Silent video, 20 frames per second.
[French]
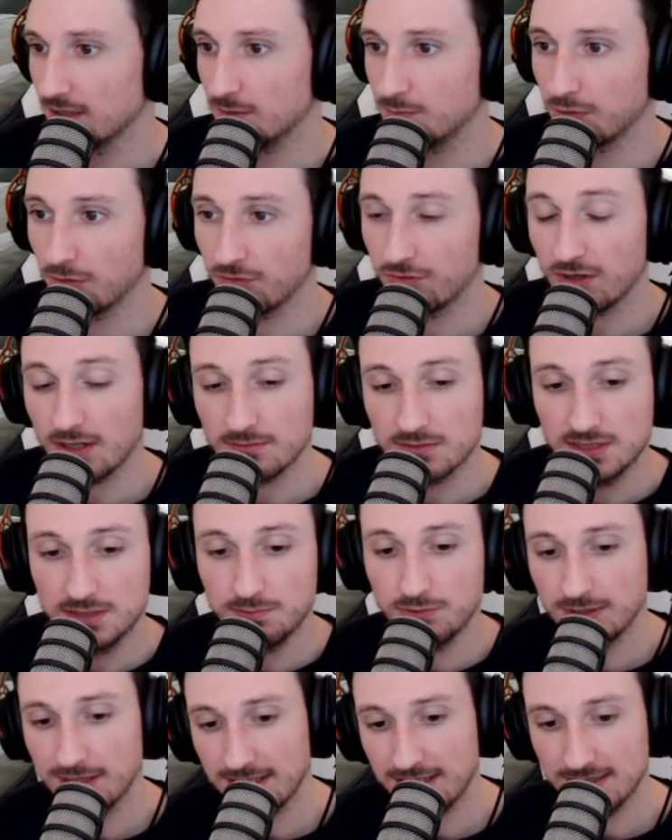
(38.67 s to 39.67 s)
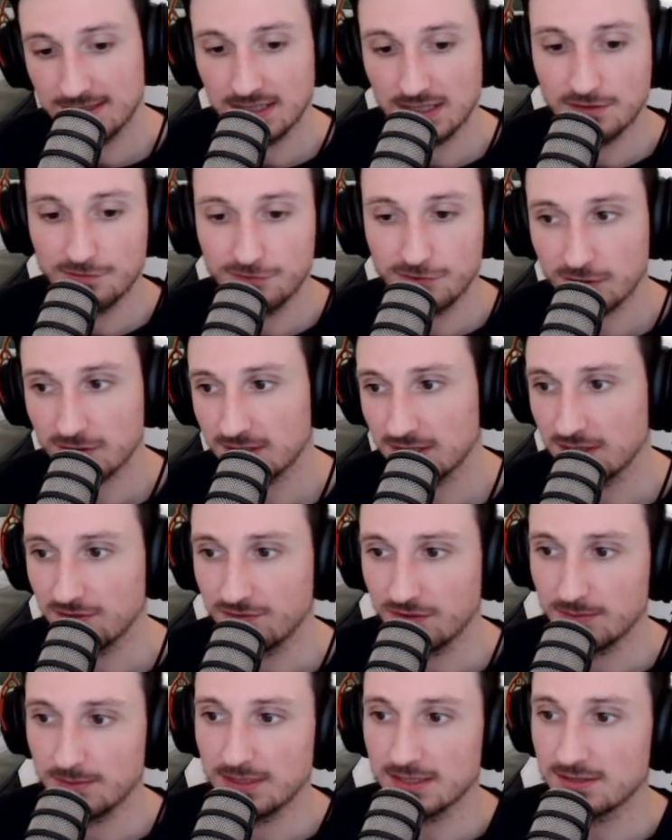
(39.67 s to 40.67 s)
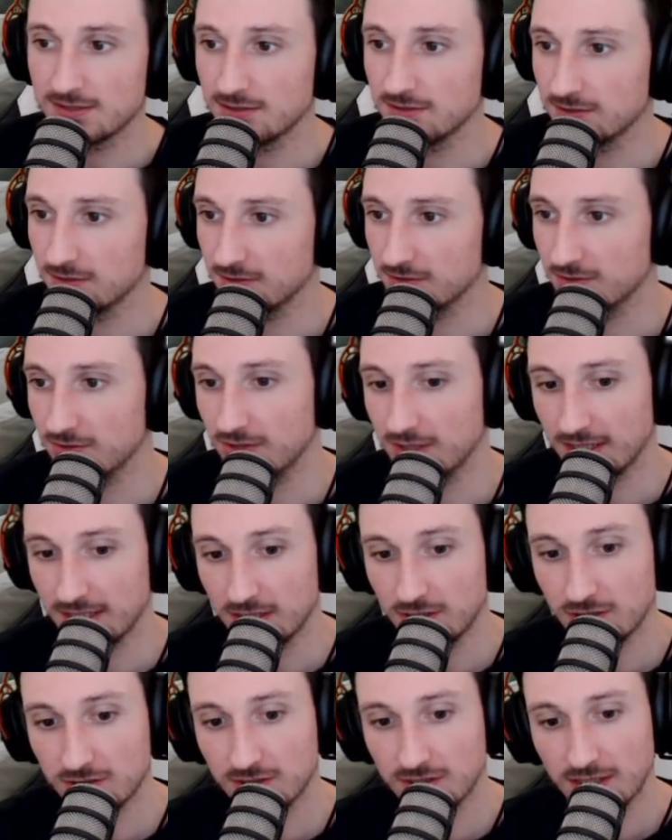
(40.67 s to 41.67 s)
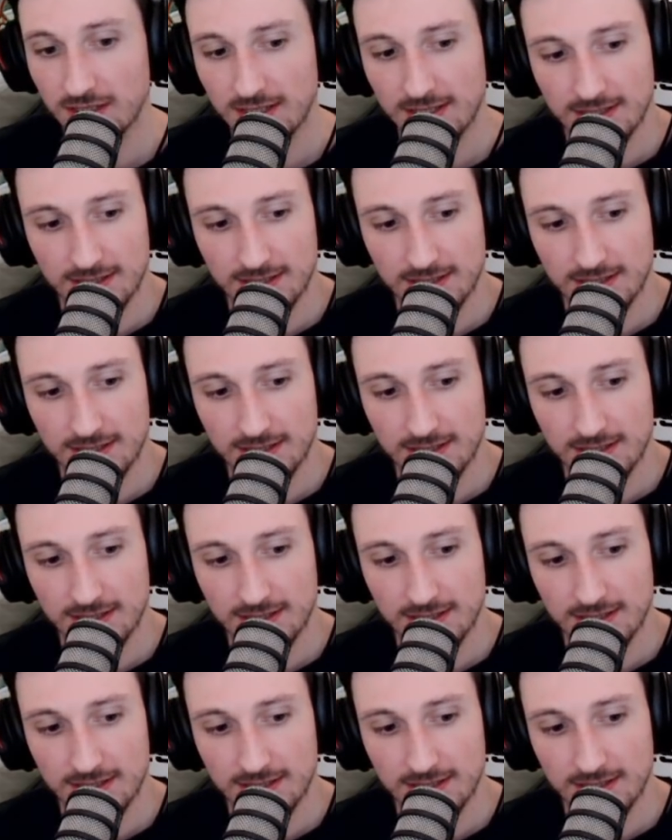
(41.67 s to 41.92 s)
pour voir un petit peu quelles étaient les forces et les faiblesses de, l'un et l'autre.